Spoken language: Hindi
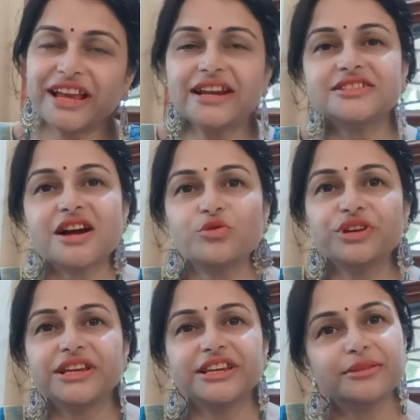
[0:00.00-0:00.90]
कहना
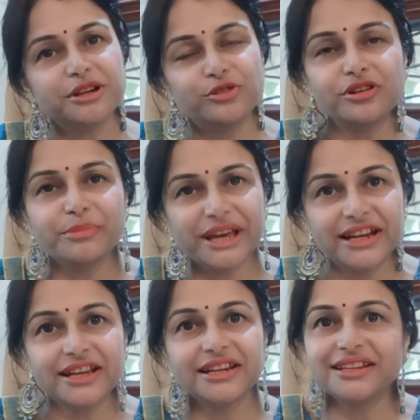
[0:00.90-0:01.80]
चाहूंगी कि ये बिल्कुल
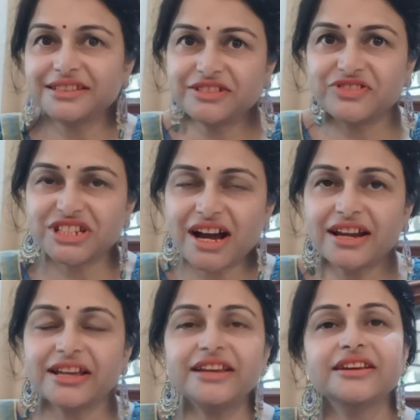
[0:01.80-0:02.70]
मेरे निजी विचार हैं